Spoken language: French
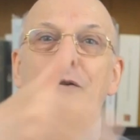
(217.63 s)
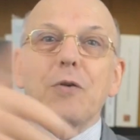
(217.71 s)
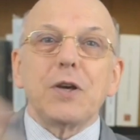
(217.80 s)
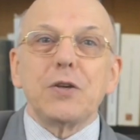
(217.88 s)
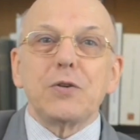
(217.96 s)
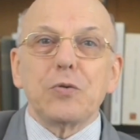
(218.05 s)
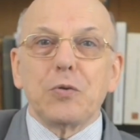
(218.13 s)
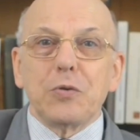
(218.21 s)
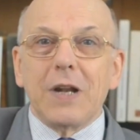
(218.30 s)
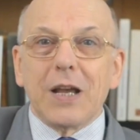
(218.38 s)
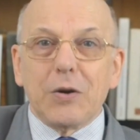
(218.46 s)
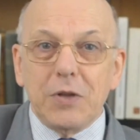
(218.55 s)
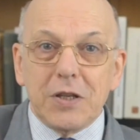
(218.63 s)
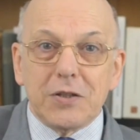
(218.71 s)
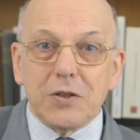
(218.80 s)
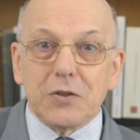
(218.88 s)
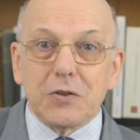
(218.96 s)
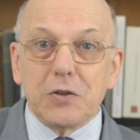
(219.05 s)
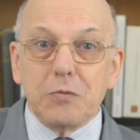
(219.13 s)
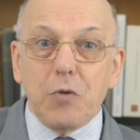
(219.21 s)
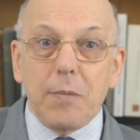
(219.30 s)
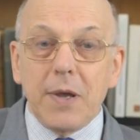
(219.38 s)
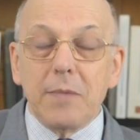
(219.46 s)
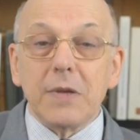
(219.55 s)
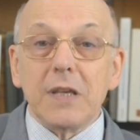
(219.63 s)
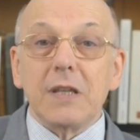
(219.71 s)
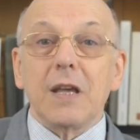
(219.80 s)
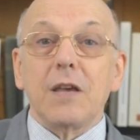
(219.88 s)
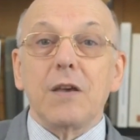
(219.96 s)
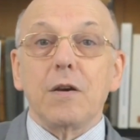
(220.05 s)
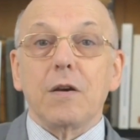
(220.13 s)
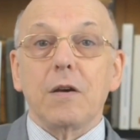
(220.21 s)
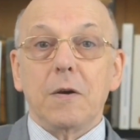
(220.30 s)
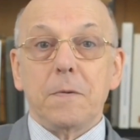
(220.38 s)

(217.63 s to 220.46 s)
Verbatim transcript: l'horizon de la connaissance de moi-même, qui d'ailleurs